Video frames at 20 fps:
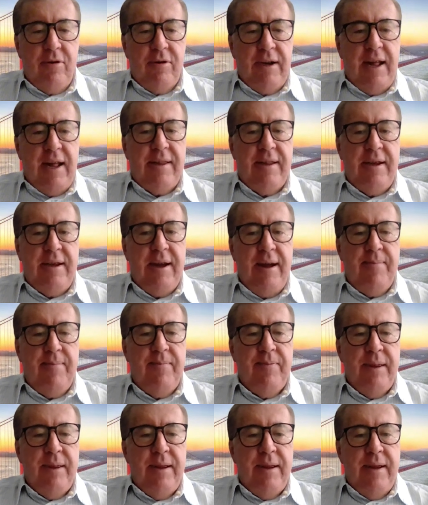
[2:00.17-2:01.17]

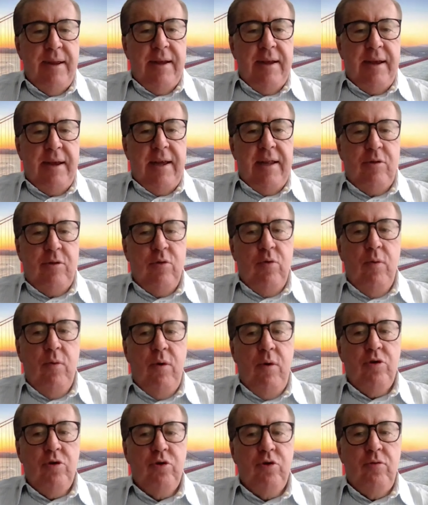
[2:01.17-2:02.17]
democrática que
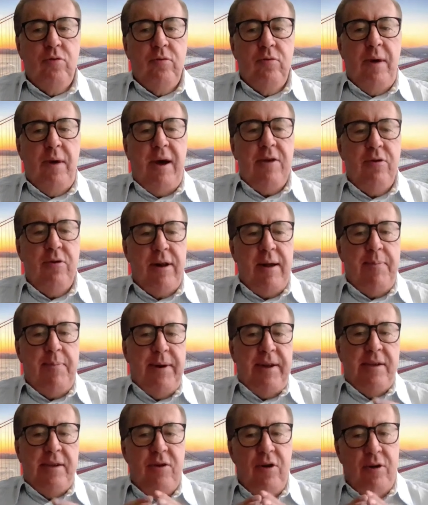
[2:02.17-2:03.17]
tuvo su mayor
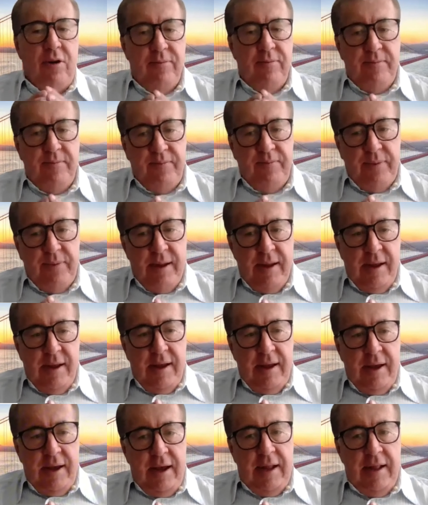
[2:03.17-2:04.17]
expresión
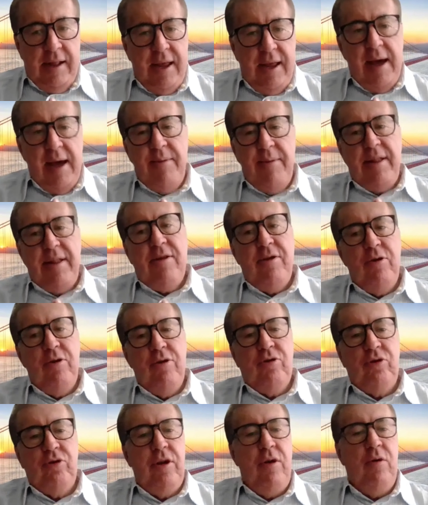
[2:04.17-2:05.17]
el día
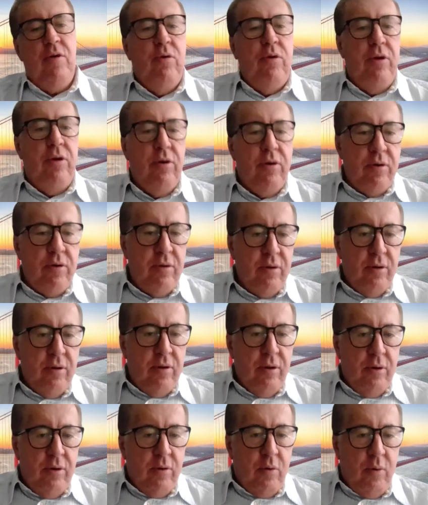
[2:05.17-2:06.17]
28 de julio,
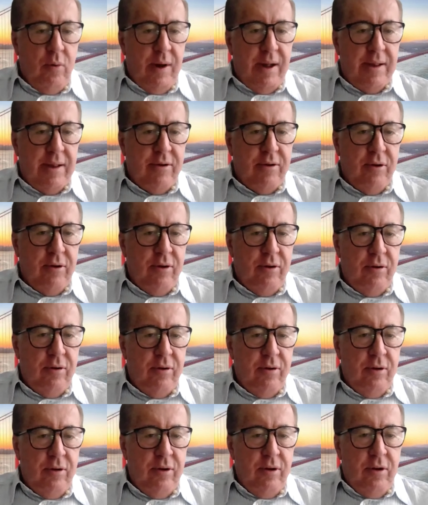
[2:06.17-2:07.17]

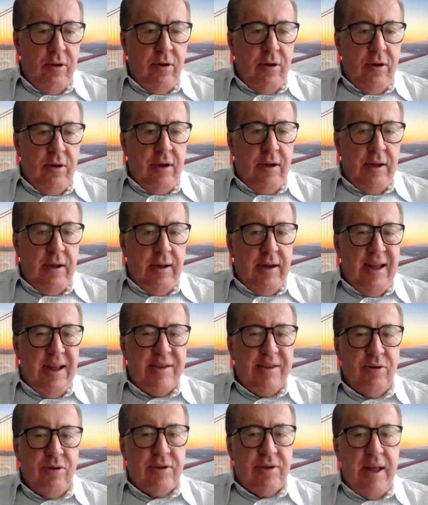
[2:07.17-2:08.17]
cuando eh,
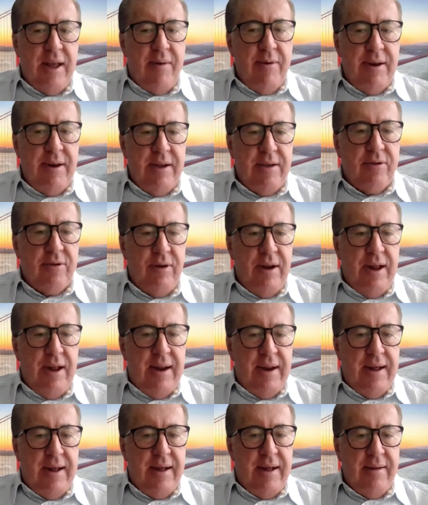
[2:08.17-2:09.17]
la sociedad
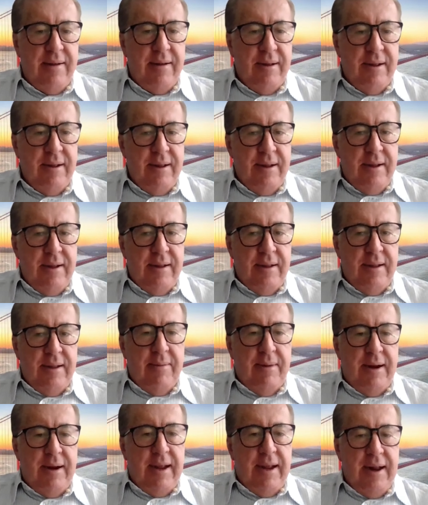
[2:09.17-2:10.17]
venezolana,
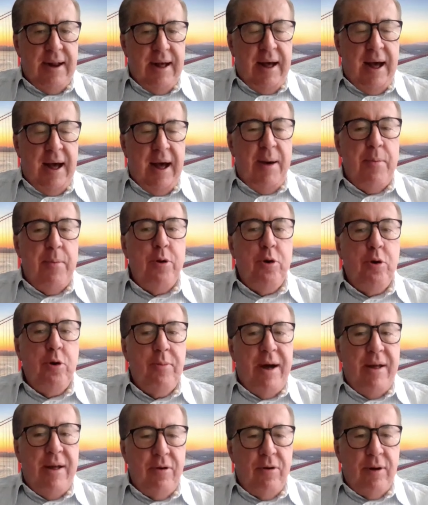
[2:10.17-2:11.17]
de manera
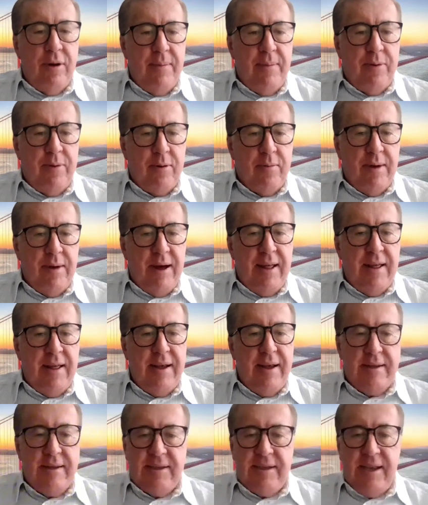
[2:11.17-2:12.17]
abrumadora, por
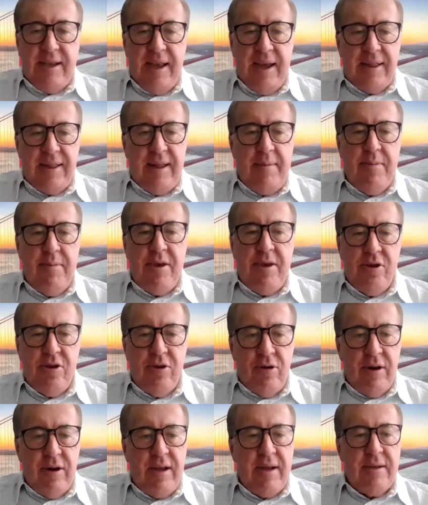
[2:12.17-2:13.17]
más de 7
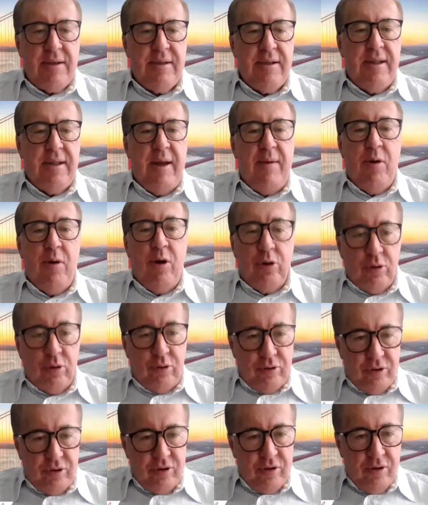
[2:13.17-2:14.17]
millones de
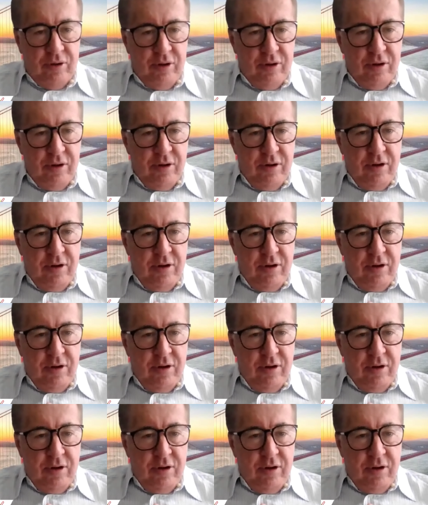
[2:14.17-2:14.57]
votos,